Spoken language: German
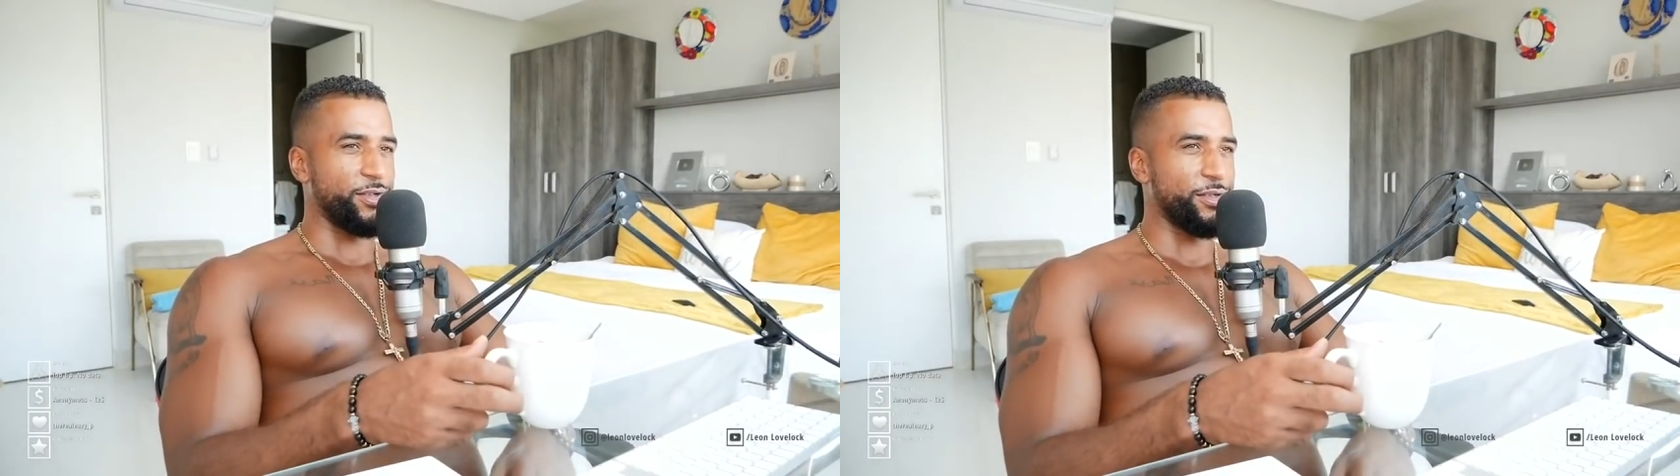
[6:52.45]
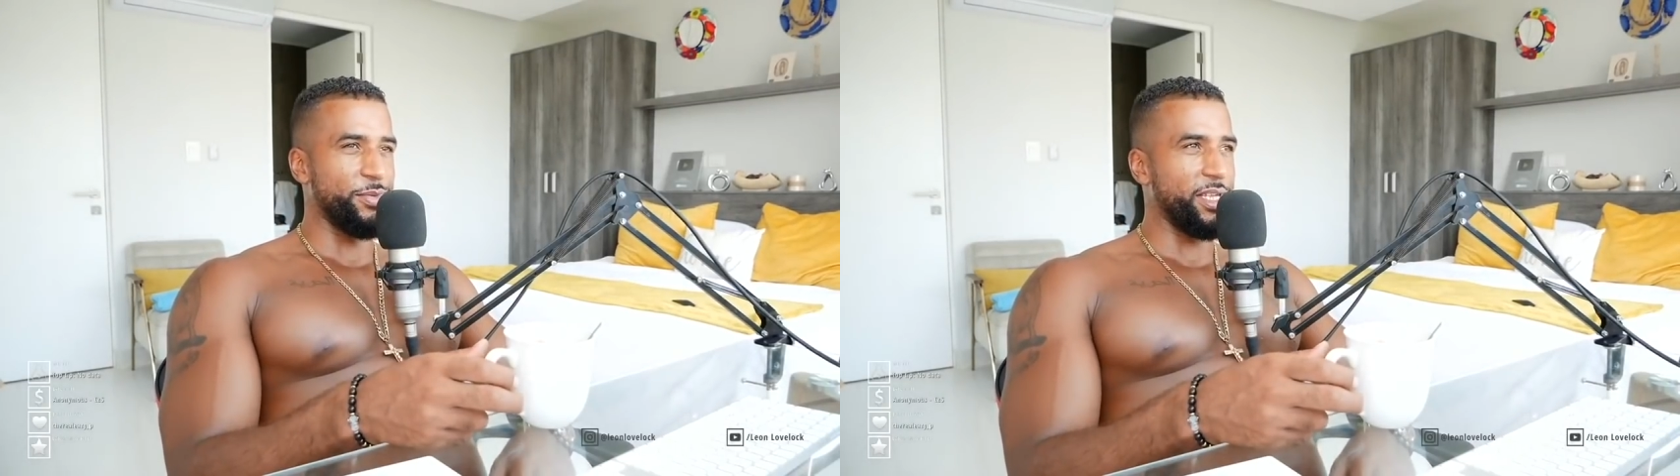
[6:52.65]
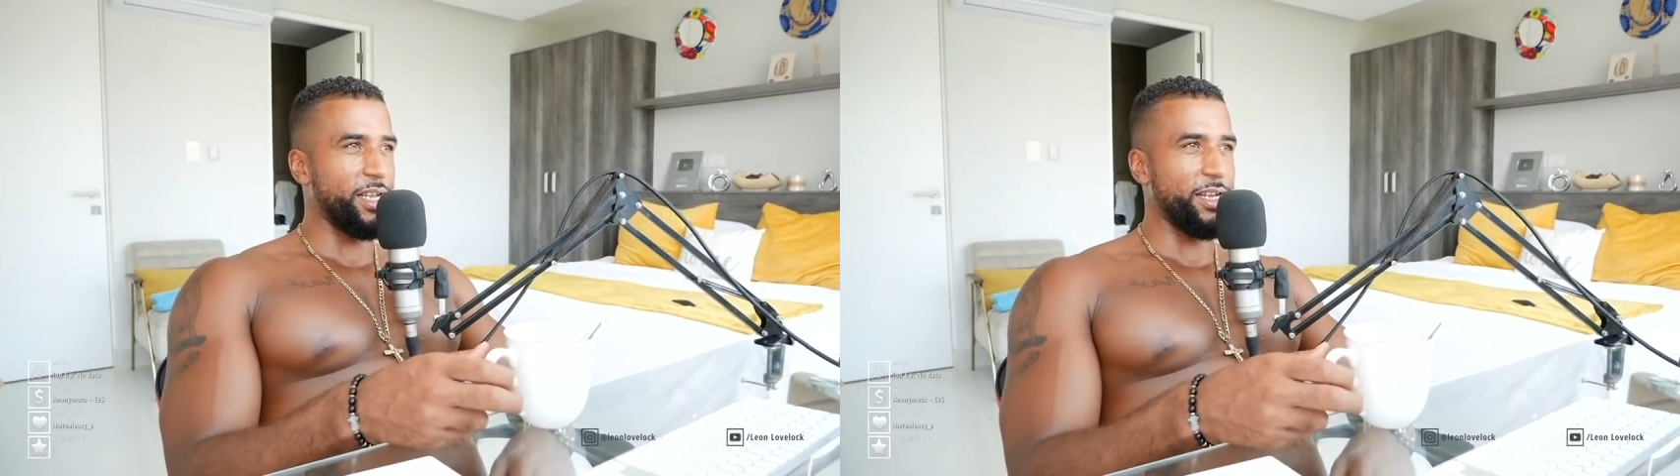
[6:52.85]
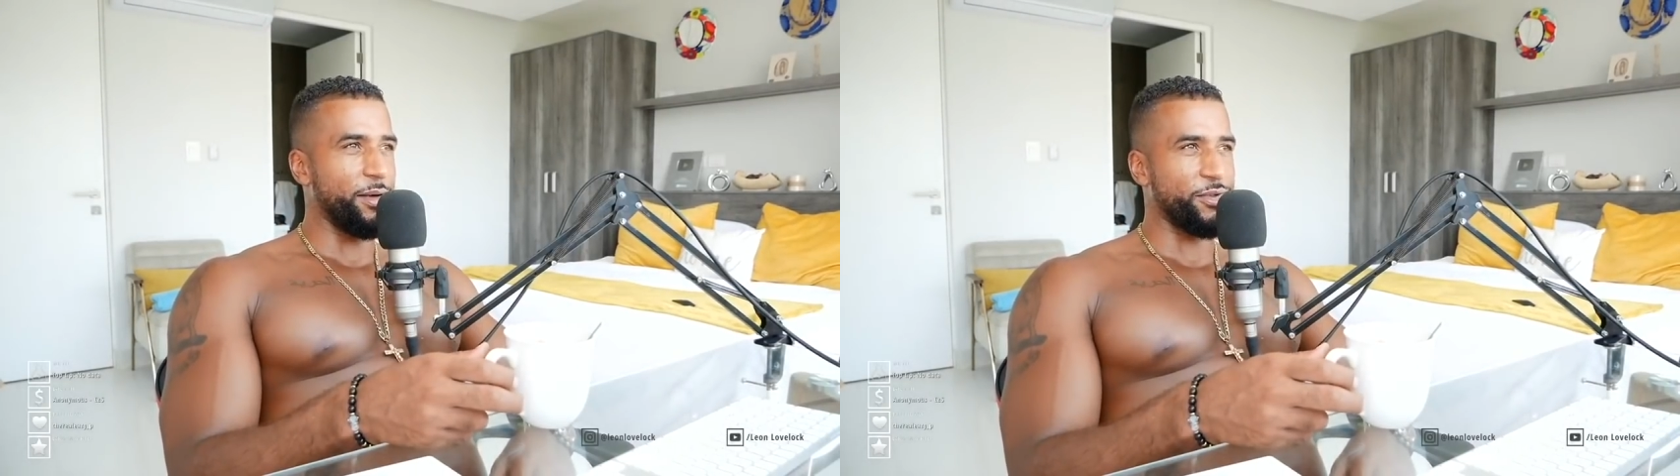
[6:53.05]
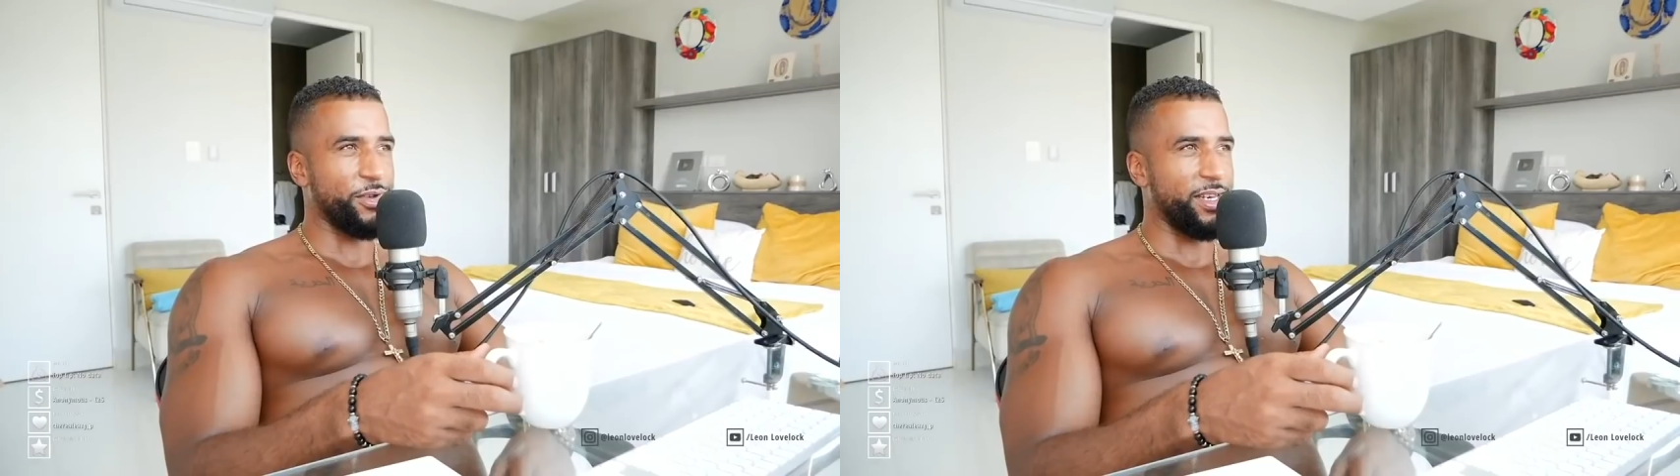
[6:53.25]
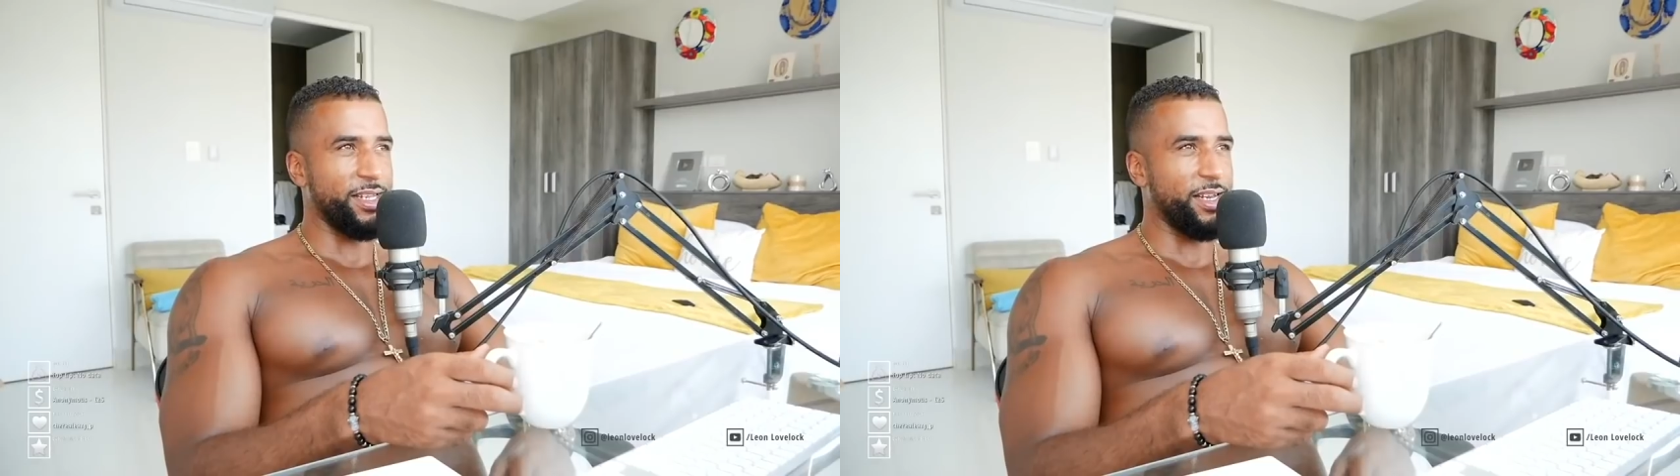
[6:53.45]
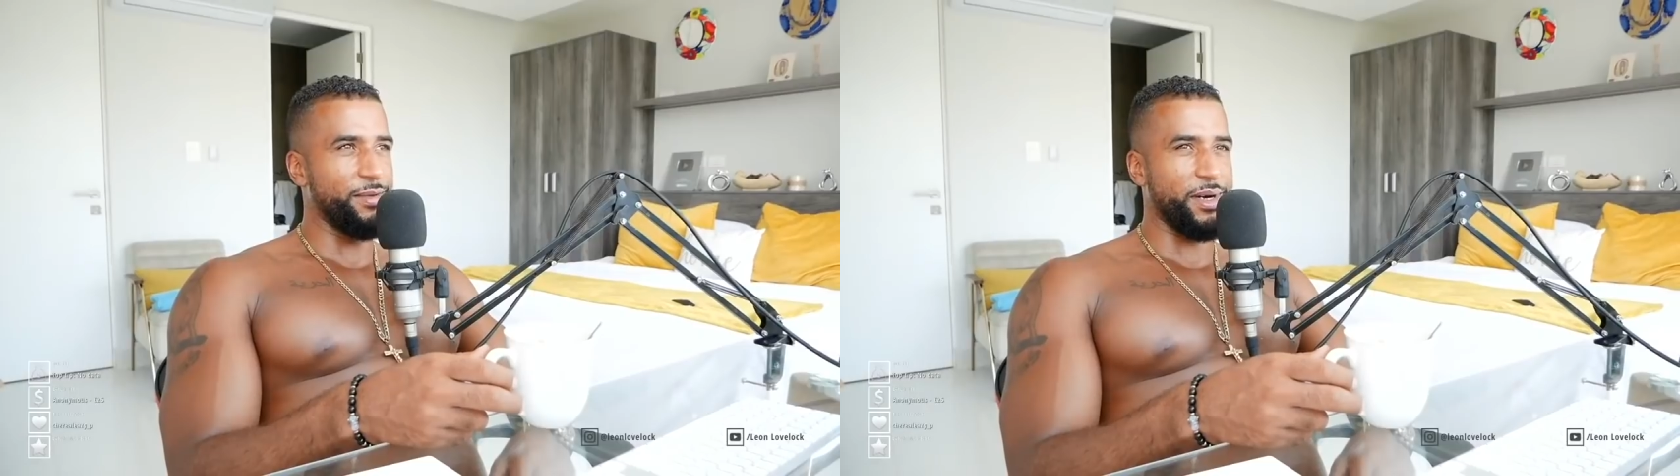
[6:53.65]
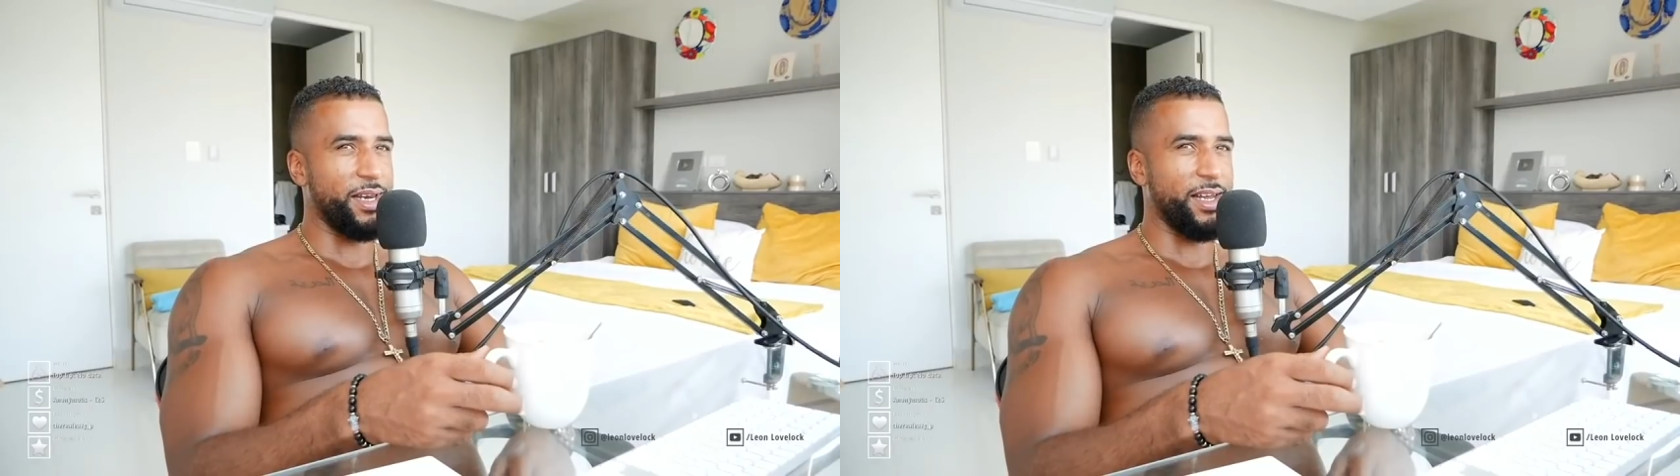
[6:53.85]
Also das mit den Klim also an die
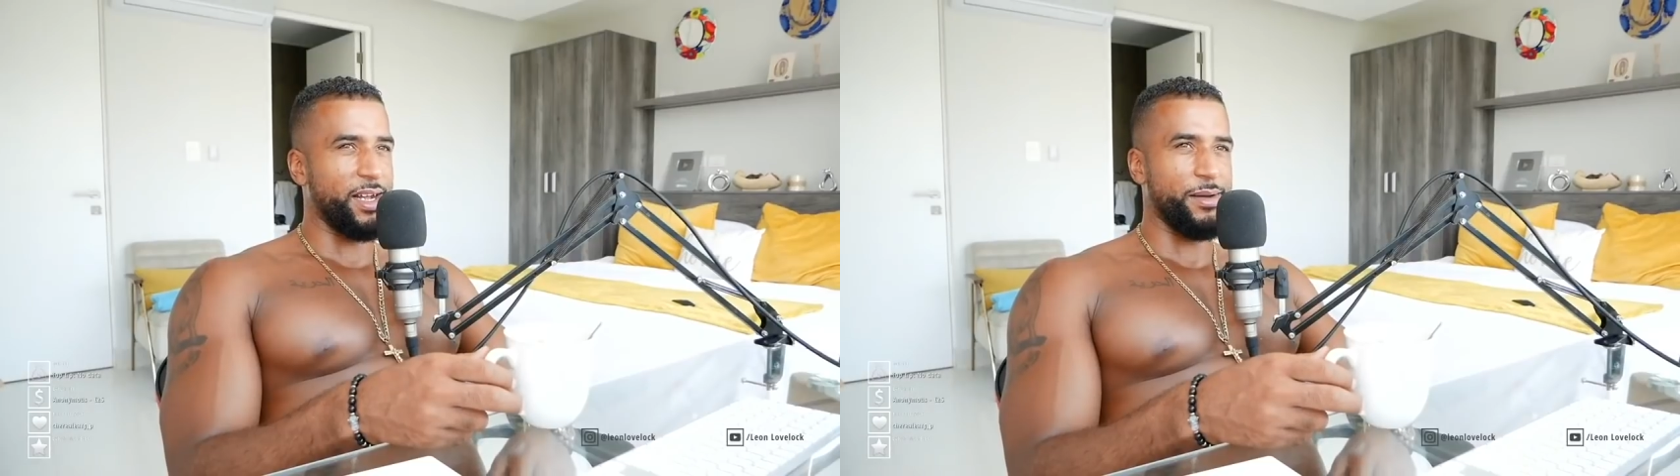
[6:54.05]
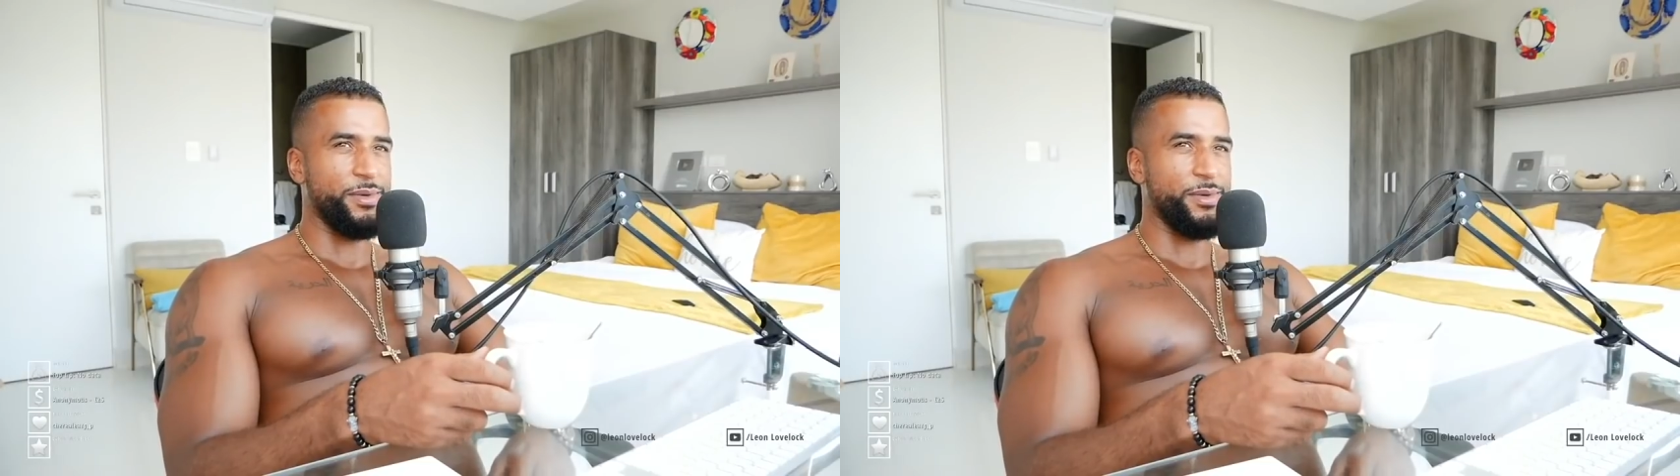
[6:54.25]
Klimaanlage